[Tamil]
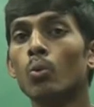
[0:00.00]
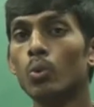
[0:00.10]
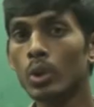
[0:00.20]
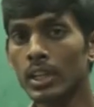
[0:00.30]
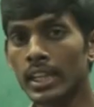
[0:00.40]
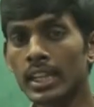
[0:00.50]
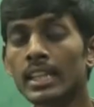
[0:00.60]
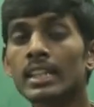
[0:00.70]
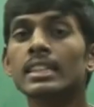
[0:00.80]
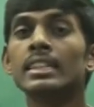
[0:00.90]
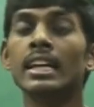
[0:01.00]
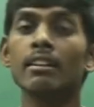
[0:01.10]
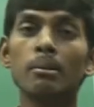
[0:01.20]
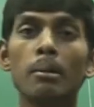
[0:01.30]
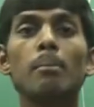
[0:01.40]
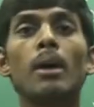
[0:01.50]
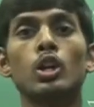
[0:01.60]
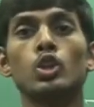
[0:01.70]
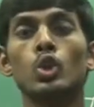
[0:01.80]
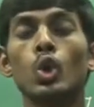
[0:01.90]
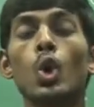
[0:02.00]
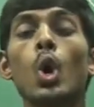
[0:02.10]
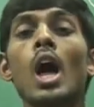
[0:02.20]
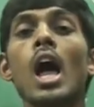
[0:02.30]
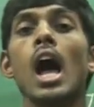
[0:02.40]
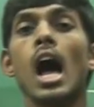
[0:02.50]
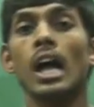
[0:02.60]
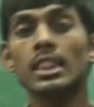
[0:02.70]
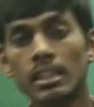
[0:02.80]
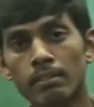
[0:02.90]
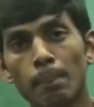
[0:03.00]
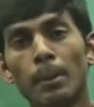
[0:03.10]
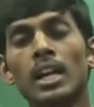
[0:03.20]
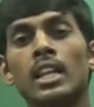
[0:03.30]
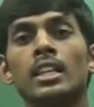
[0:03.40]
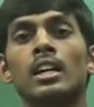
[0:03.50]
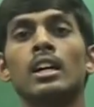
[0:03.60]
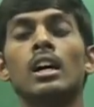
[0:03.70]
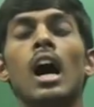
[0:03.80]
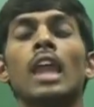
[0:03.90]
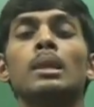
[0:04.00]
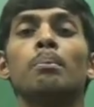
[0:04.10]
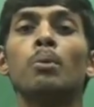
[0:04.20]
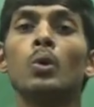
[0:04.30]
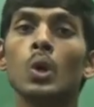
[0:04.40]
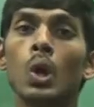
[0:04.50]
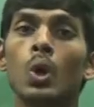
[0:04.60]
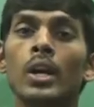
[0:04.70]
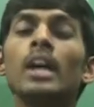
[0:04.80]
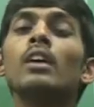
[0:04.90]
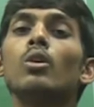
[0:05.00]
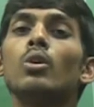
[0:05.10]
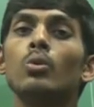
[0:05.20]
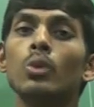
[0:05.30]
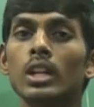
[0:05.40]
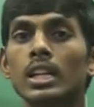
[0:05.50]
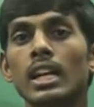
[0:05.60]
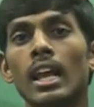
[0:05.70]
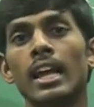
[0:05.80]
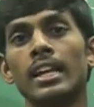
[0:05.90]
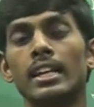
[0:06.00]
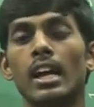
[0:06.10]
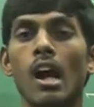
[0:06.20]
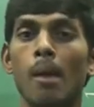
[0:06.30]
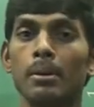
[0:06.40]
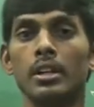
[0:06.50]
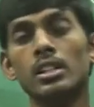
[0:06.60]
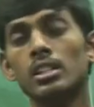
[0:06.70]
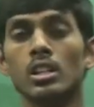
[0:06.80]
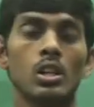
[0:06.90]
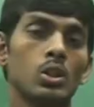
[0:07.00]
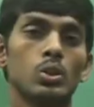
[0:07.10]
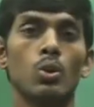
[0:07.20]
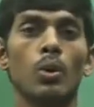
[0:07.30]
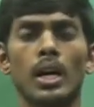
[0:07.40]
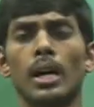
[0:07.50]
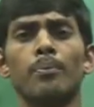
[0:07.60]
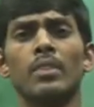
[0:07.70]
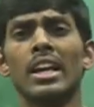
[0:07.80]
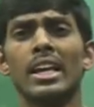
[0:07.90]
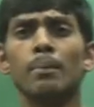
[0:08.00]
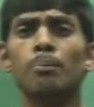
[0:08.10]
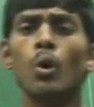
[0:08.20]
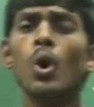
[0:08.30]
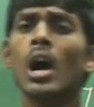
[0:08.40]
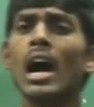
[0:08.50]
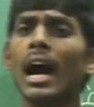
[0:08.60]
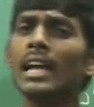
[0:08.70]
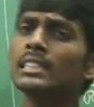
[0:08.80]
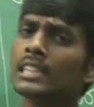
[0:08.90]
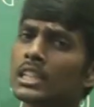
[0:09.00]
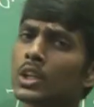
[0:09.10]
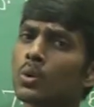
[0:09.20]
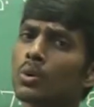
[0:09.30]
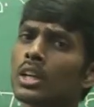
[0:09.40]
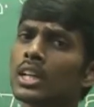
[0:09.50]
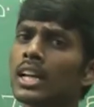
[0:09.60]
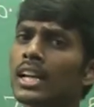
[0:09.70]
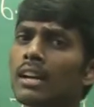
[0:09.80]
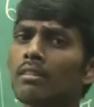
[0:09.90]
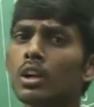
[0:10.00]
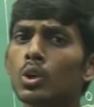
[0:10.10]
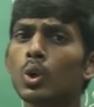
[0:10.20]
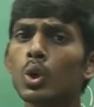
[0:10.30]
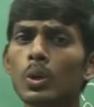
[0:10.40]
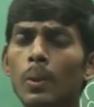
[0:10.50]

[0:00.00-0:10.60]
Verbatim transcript: உருகி திரவமா மாறுதோ அந்த வெப்பநிலை தான் அந்த பொருளோட உருகுநிலை அப்படின்னு சொல்லுவாங்க இப்போ ஐஸ் கட்டியோட உருகுநிலை என்னவா இருக்கும்